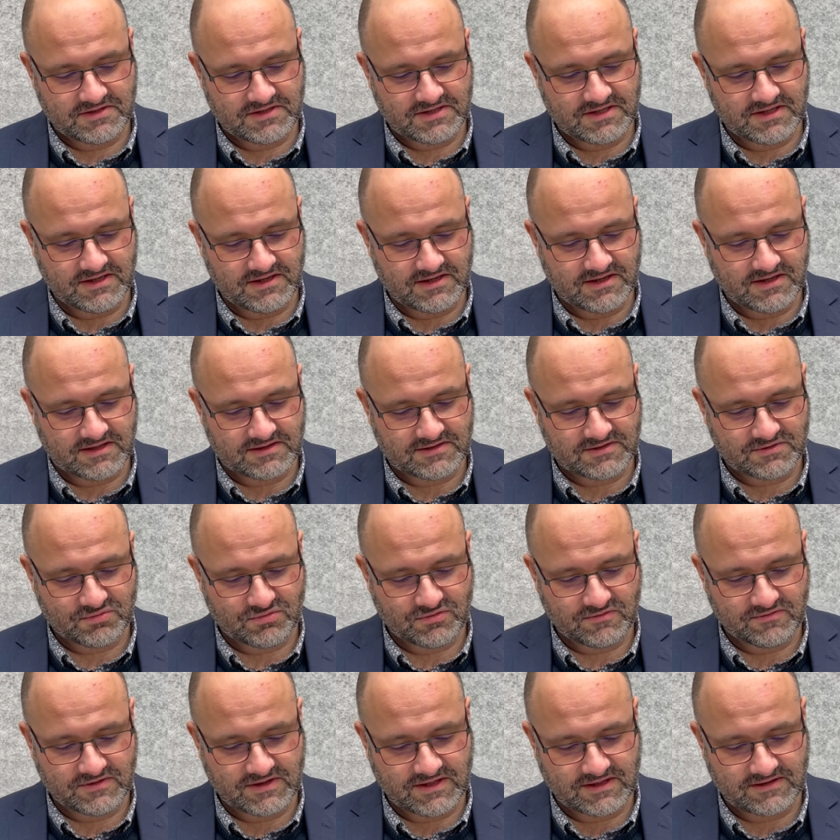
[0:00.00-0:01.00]
kilka
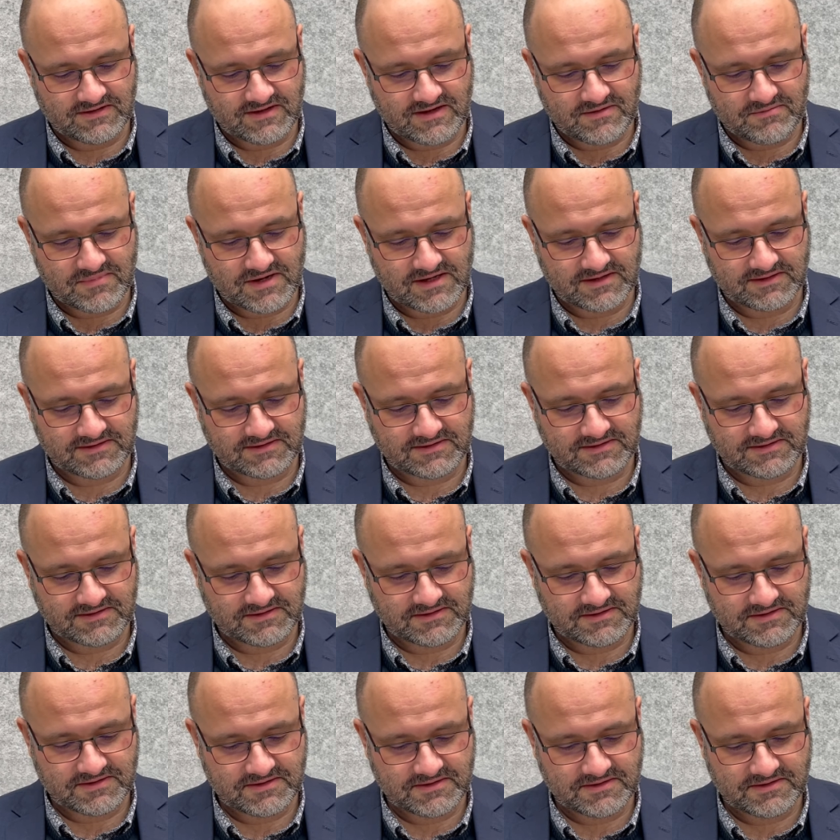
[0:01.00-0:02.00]
słów na temat e,
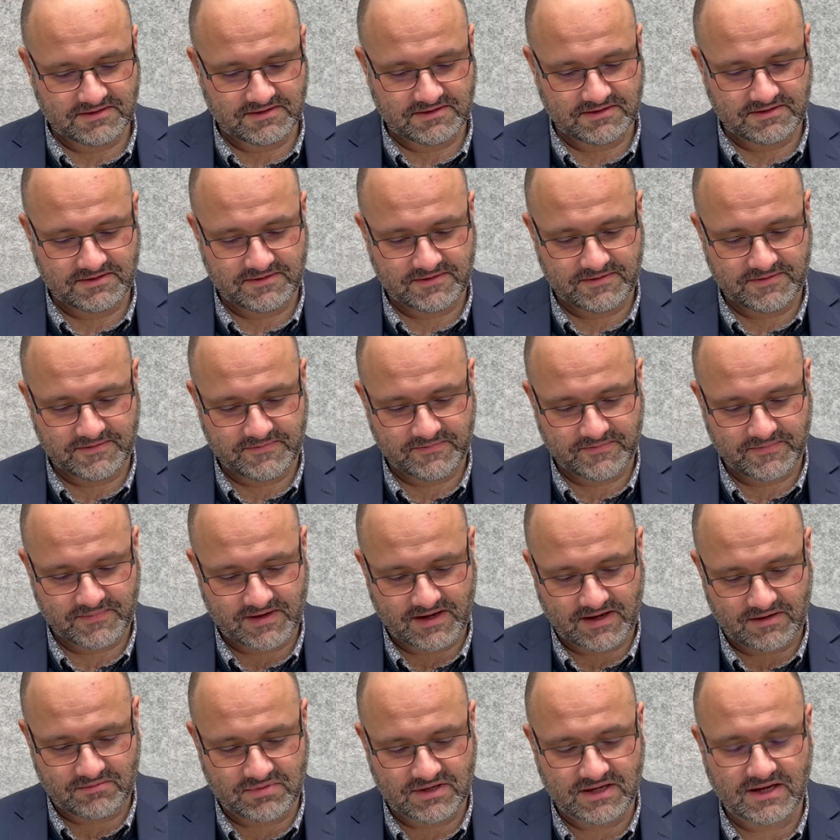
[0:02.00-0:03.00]

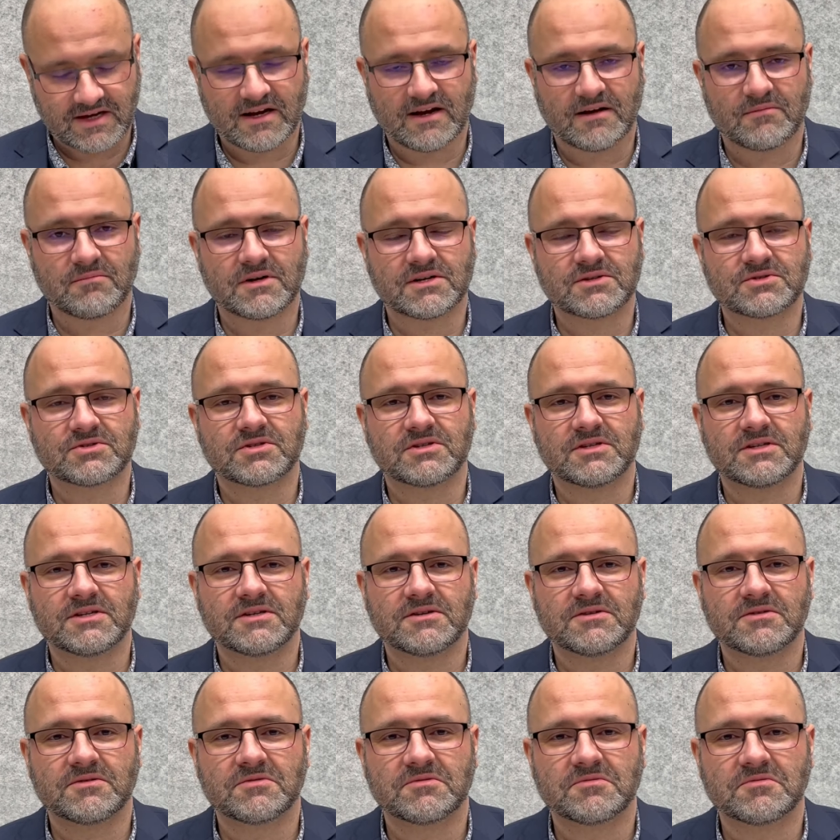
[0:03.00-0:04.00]
Abrahama,
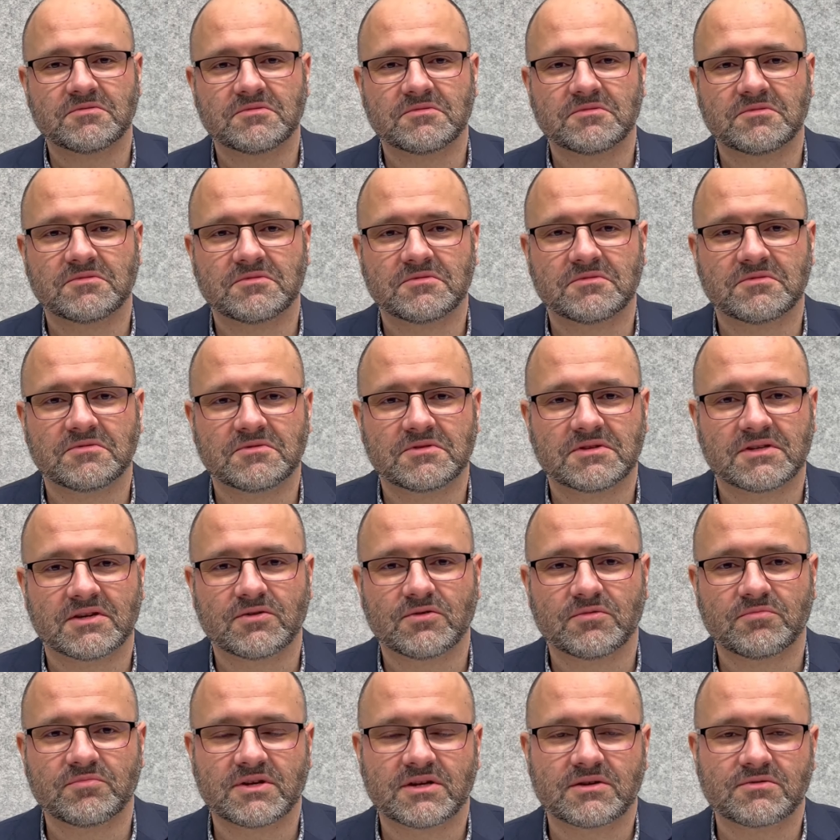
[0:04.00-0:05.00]
czyli e,
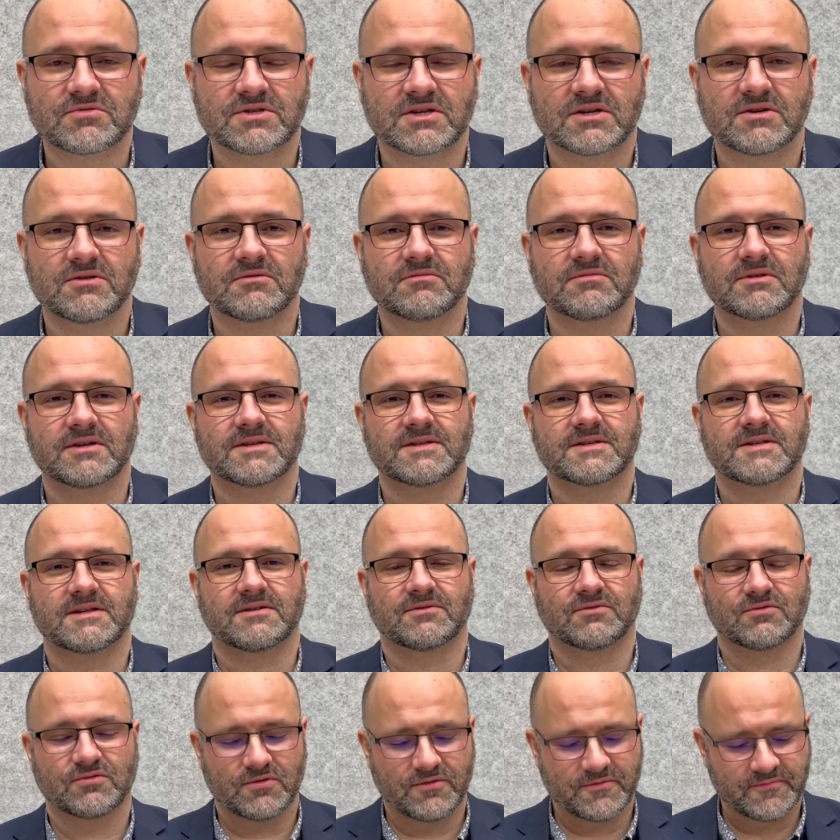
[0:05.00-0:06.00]
tego pierwszego
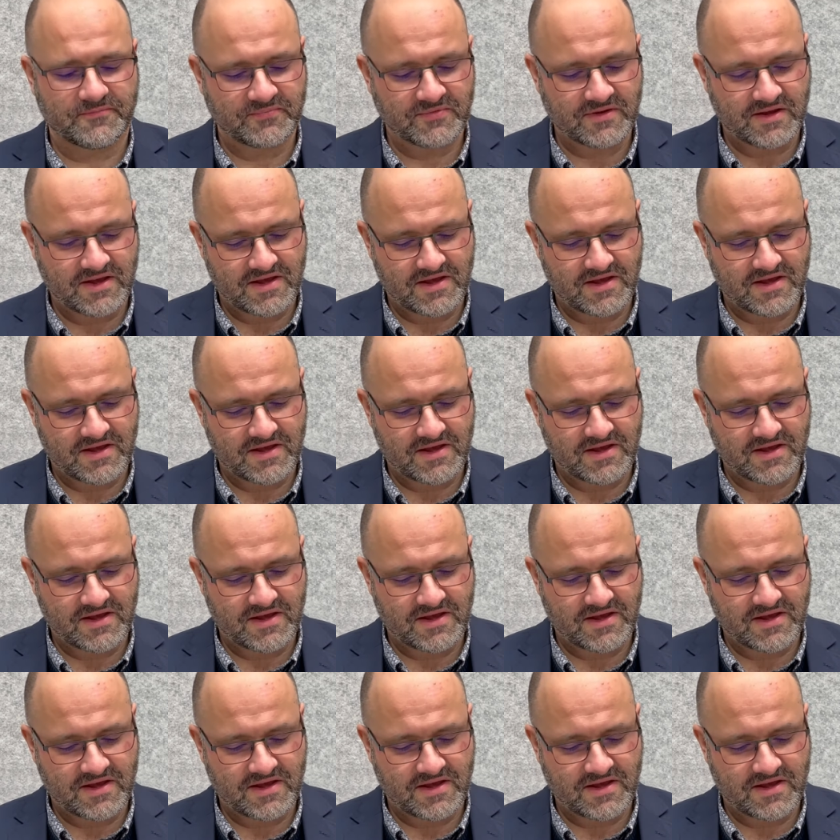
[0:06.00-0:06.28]
wersetu.